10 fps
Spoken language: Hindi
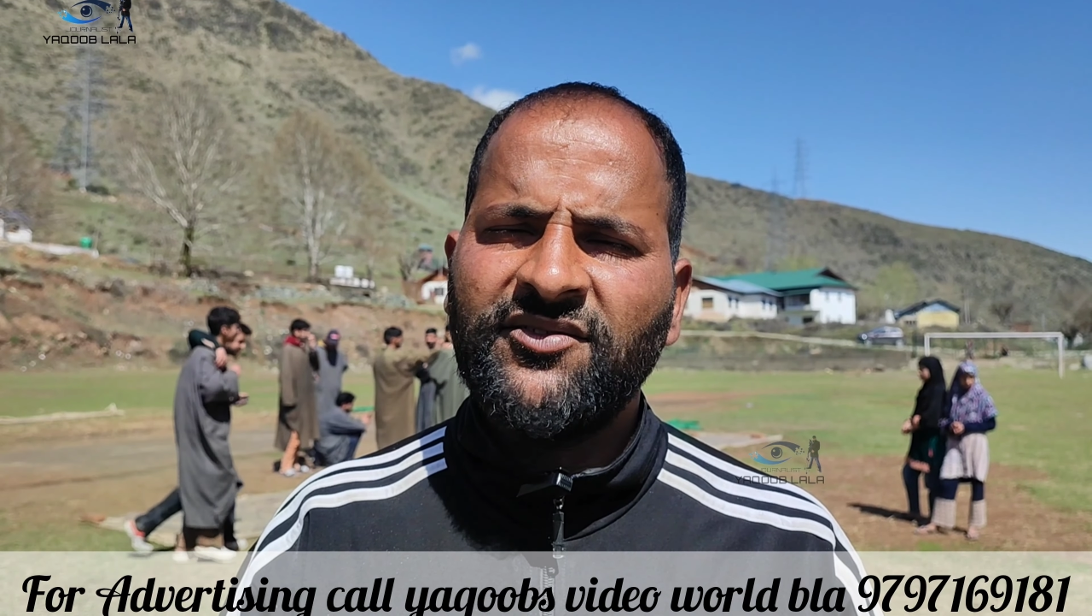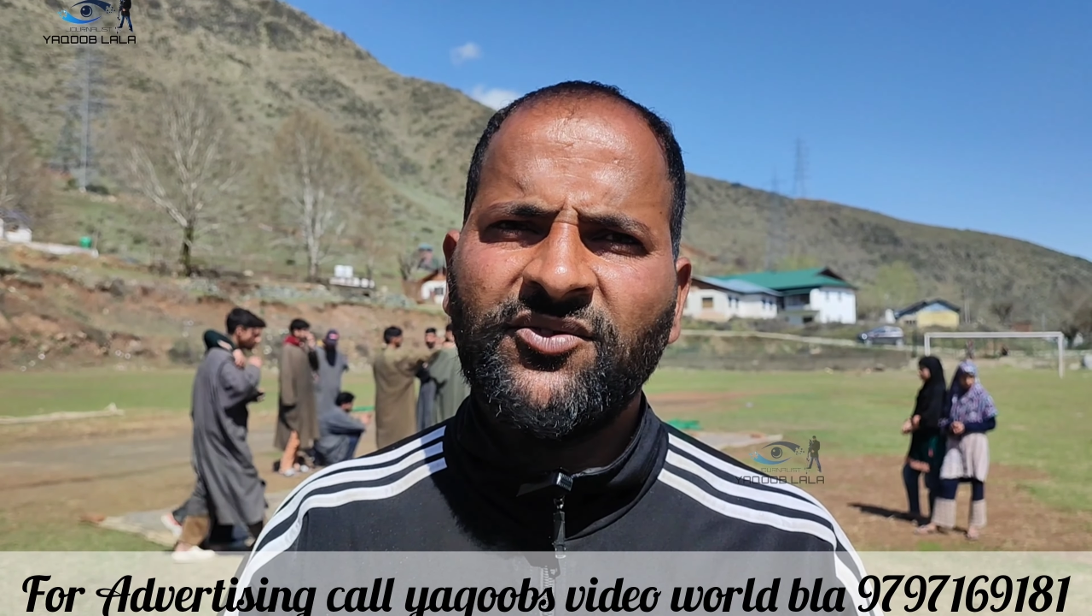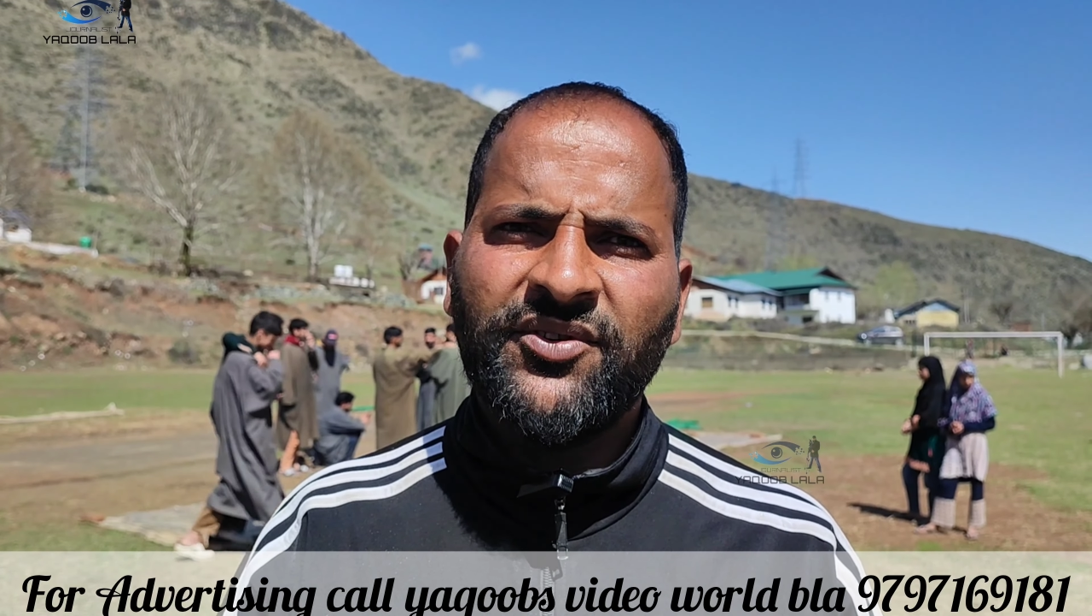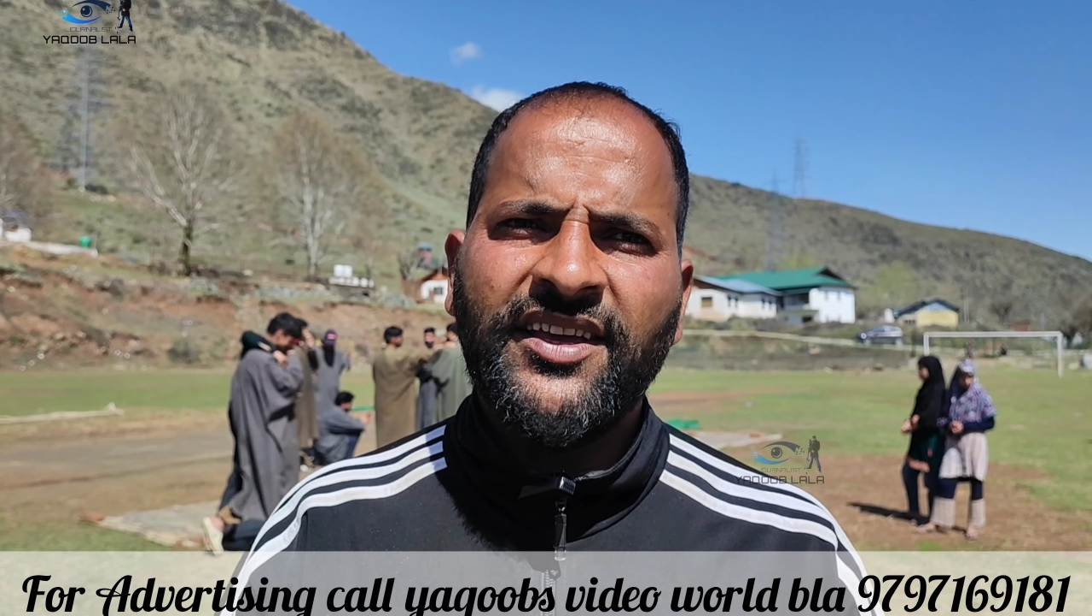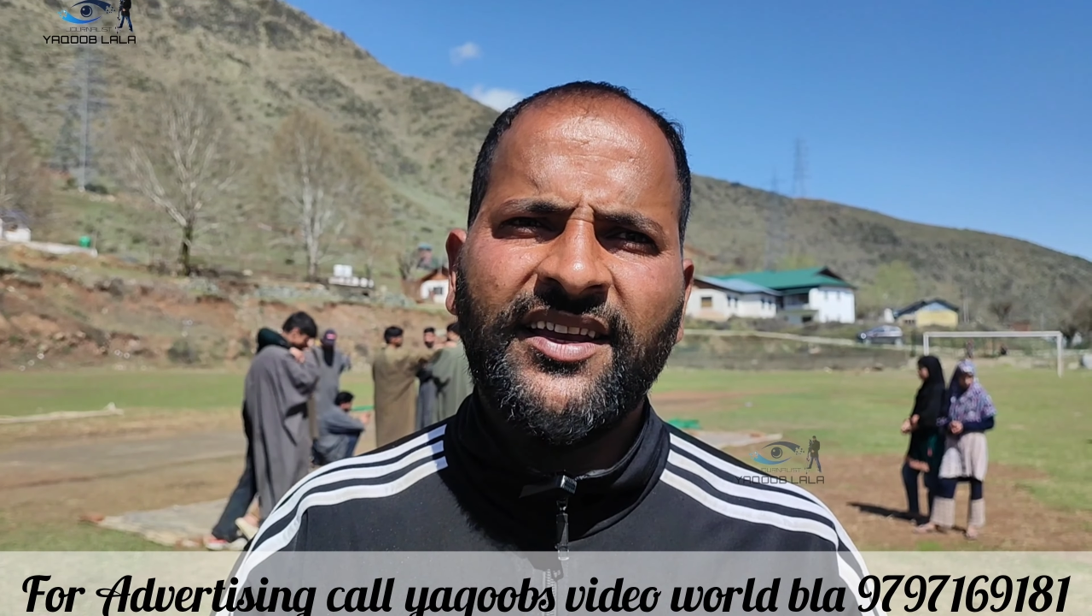
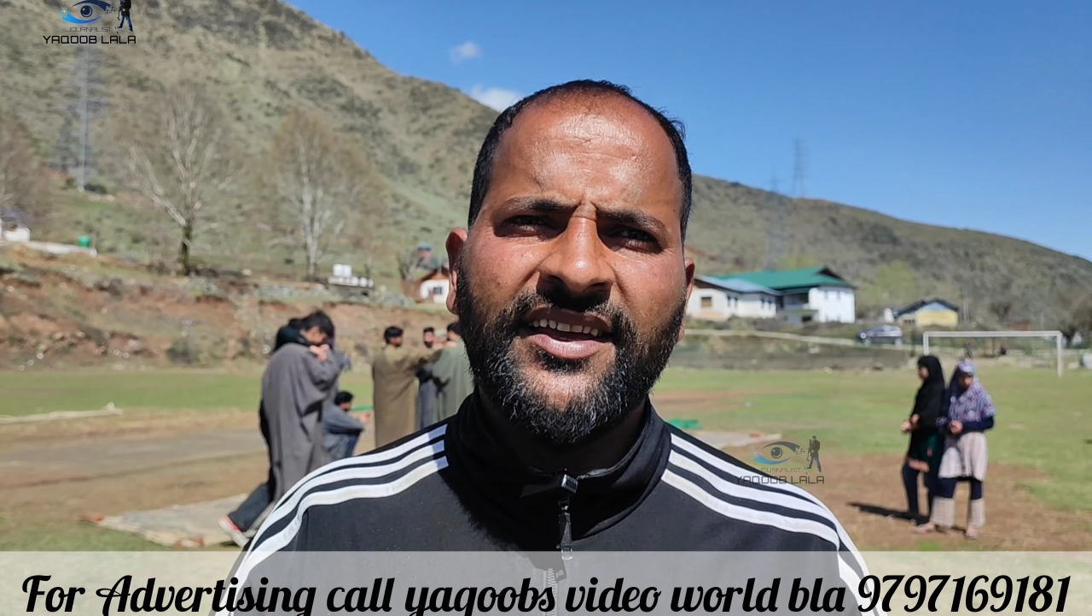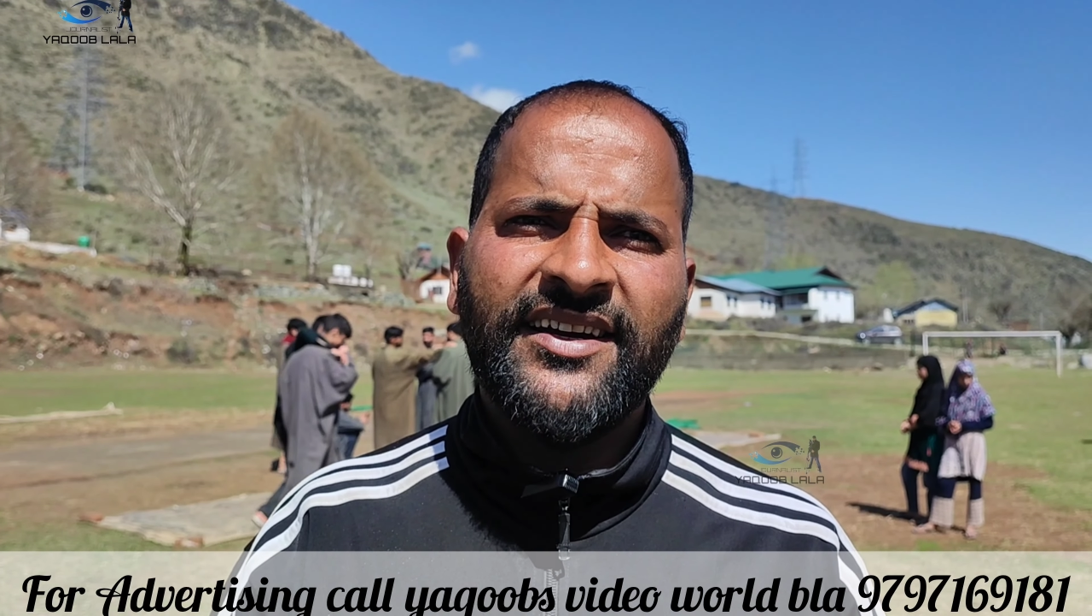वो खेलने